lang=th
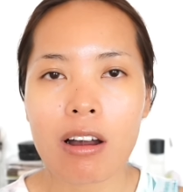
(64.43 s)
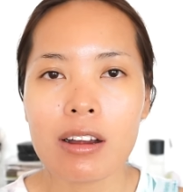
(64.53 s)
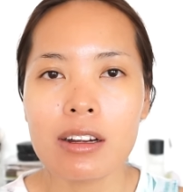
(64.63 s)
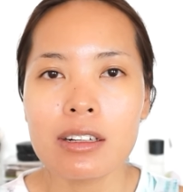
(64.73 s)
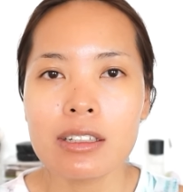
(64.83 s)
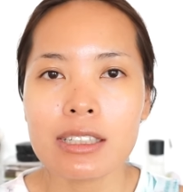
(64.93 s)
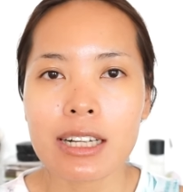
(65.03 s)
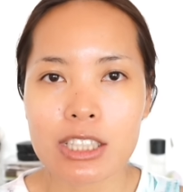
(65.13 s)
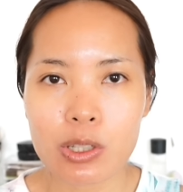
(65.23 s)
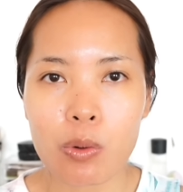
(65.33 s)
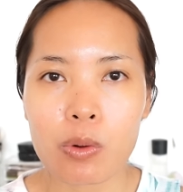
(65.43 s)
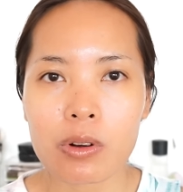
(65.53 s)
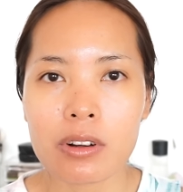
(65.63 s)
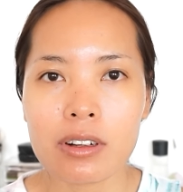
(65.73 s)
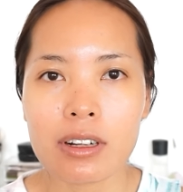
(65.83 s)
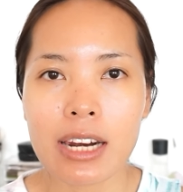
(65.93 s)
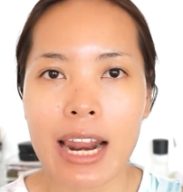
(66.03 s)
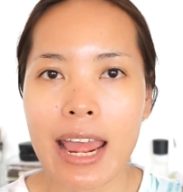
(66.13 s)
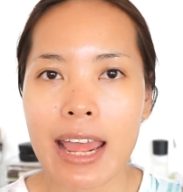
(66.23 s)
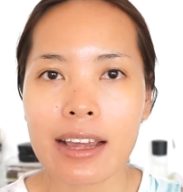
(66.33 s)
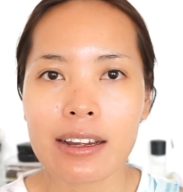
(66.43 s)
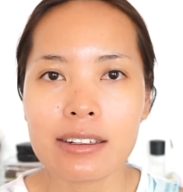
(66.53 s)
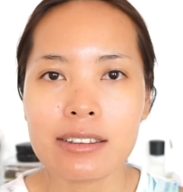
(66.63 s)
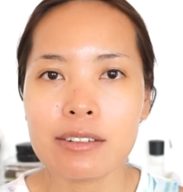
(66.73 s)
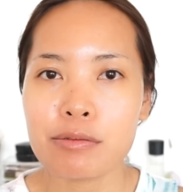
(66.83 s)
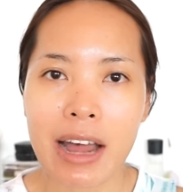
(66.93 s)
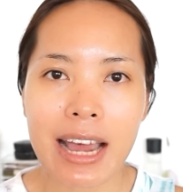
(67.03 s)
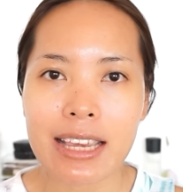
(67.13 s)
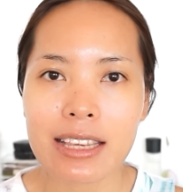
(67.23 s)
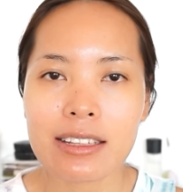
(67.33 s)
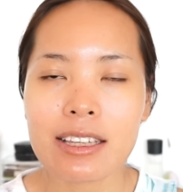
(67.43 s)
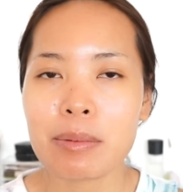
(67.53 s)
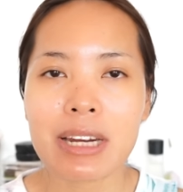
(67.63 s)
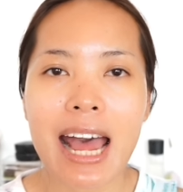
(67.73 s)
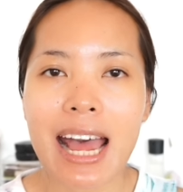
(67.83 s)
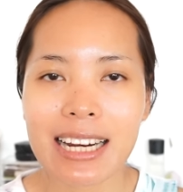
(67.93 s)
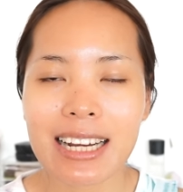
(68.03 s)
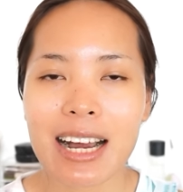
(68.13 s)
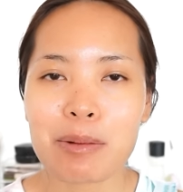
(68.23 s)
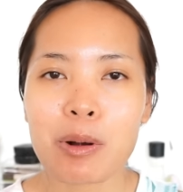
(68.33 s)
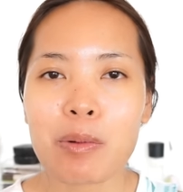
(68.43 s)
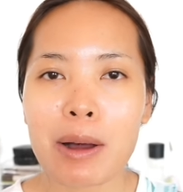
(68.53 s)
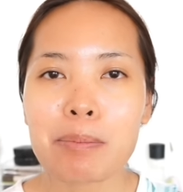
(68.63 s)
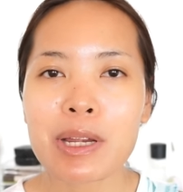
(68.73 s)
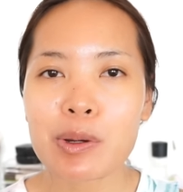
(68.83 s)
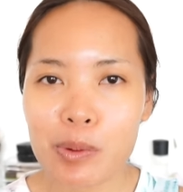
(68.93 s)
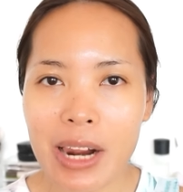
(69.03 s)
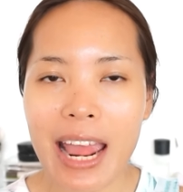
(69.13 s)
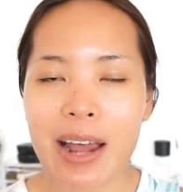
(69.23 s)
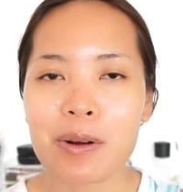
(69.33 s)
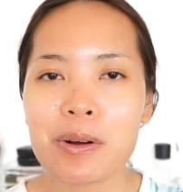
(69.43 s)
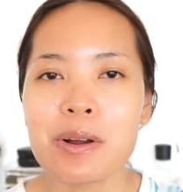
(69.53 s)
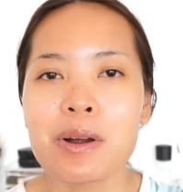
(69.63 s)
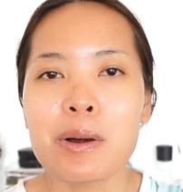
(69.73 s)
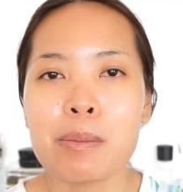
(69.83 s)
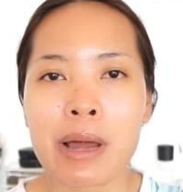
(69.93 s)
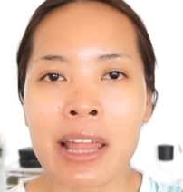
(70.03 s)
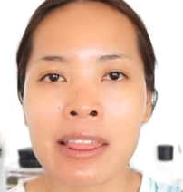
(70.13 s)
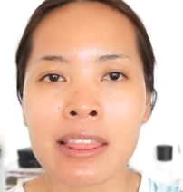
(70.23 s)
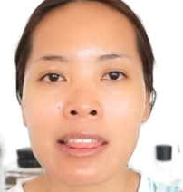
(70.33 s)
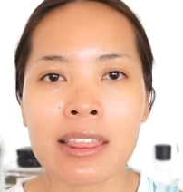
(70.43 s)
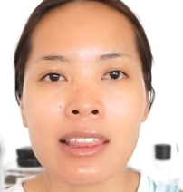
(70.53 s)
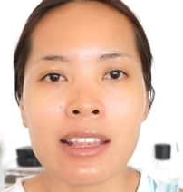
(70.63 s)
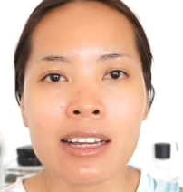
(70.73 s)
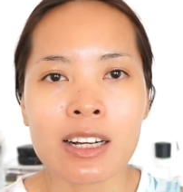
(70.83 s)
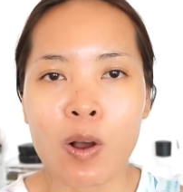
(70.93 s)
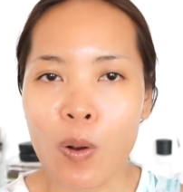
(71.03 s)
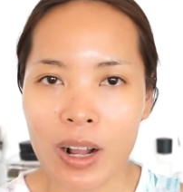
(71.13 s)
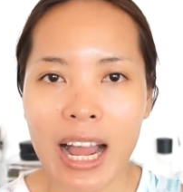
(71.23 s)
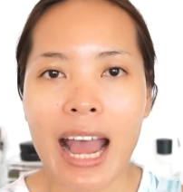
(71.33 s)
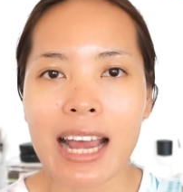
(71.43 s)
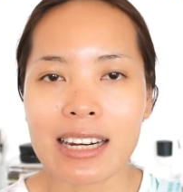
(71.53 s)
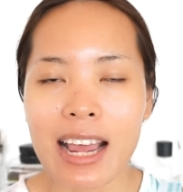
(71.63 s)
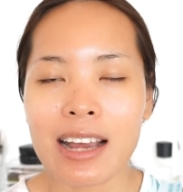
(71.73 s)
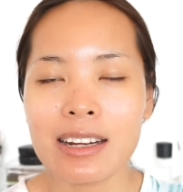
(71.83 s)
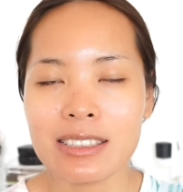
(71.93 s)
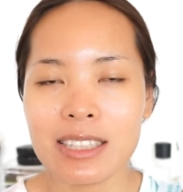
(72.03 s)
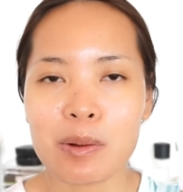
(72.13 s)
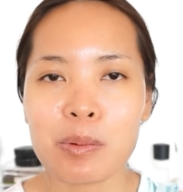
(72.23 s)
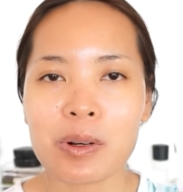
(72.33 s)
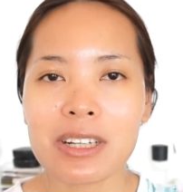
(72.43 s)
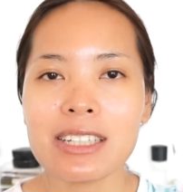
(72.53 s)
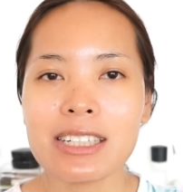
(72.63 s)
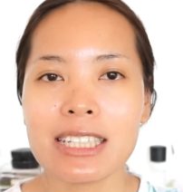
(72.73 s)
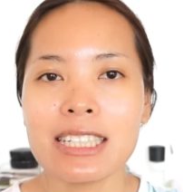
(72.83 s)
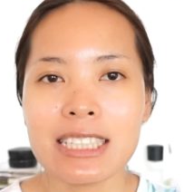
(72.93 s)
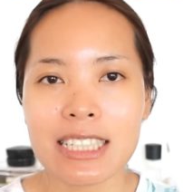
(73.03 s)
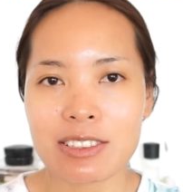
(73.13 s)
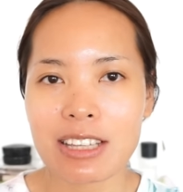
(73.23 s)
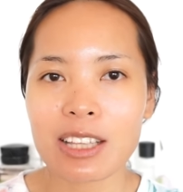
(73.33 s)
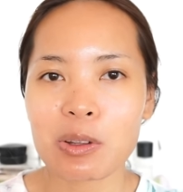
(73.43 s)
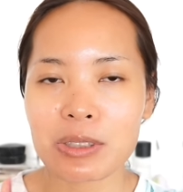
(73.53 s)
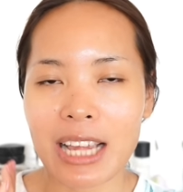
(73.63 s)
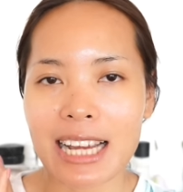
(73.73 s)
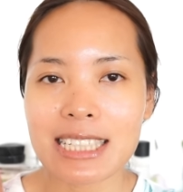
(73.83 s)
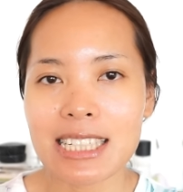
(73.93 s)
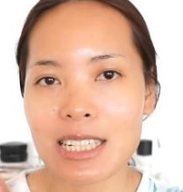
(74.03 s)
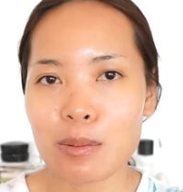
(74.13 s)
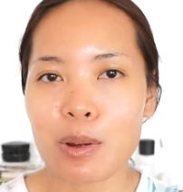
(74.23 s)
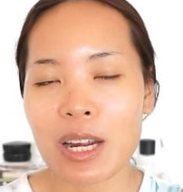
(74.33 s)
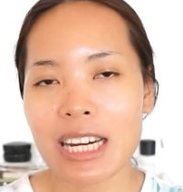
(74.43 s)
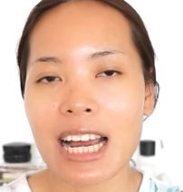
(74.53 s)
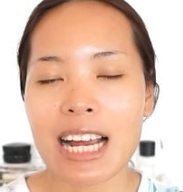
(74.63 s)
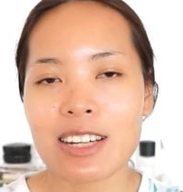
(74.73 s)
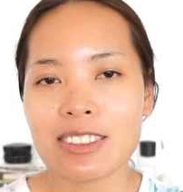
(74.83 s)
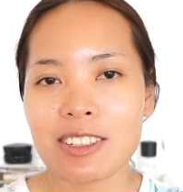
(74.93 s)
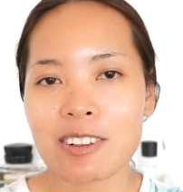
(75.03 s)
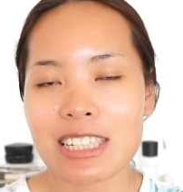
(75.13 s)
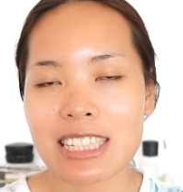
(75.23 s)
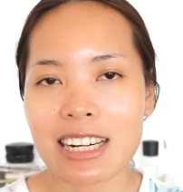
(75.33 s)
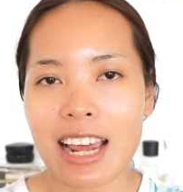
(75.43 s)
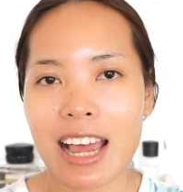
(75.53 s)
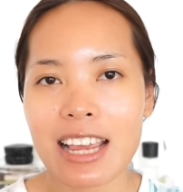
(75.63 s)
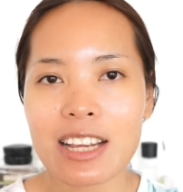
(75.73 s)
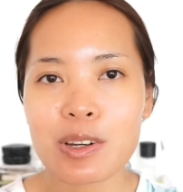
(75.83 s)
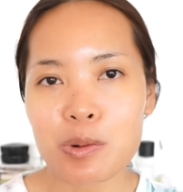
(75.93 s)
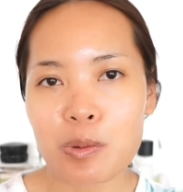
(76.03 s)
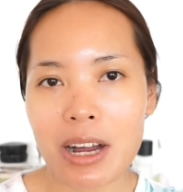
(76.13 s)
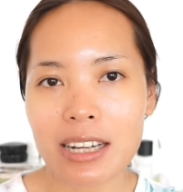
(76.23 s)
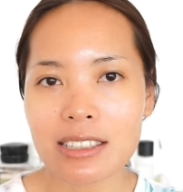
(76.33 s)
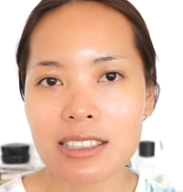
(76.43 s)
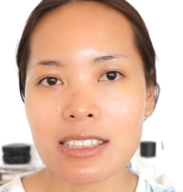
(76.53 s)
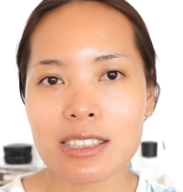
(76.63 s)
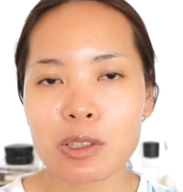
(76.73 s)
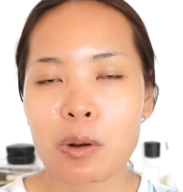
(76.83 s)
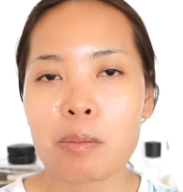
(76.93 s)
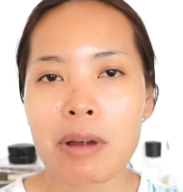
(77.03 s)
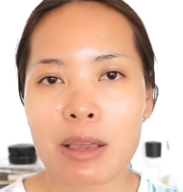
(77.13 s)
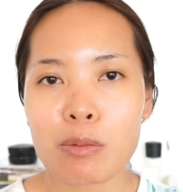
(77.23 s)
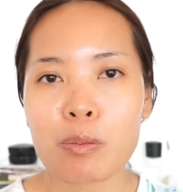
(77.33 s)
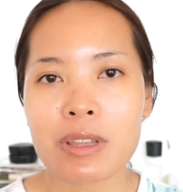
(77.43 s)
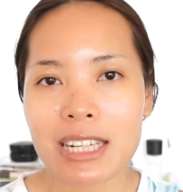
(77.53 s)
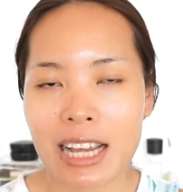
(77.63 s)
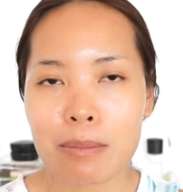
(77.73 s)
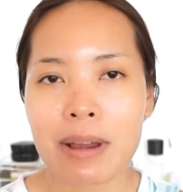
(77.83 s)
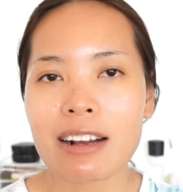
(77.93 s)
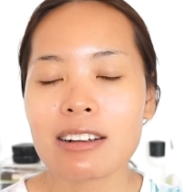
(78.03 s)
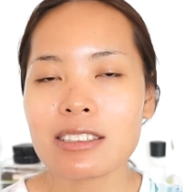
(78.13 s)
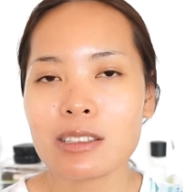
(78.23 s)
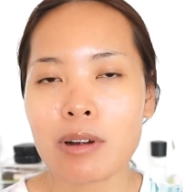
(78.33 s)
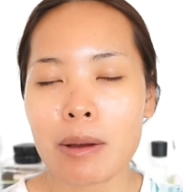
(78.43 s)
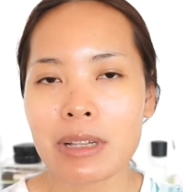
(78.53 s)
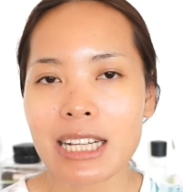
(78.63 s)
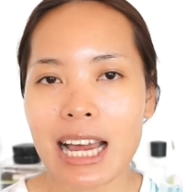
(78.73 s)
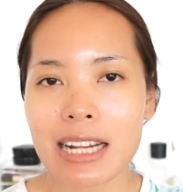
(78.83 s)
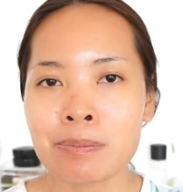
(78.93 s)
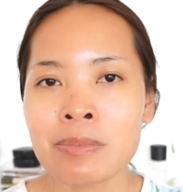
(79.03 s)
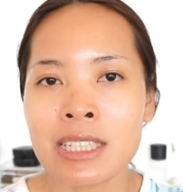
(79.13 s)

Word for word: ก็กระจกและไฟยังไม่ได้นะคะ เพราะว่าไปดูแล้วมันของขาดนะ เดี๋ยวโบก็เลยเดี๋ยวจะตกแต่งให้เสร็จเรียบร้อยนะคะ แล้วเดี๋ยวก็จะถ่ายให้ดูว่าเออโต๊ะใหม่โบเป็นยังไงบ้าง ก็ถือว่าเป็นการ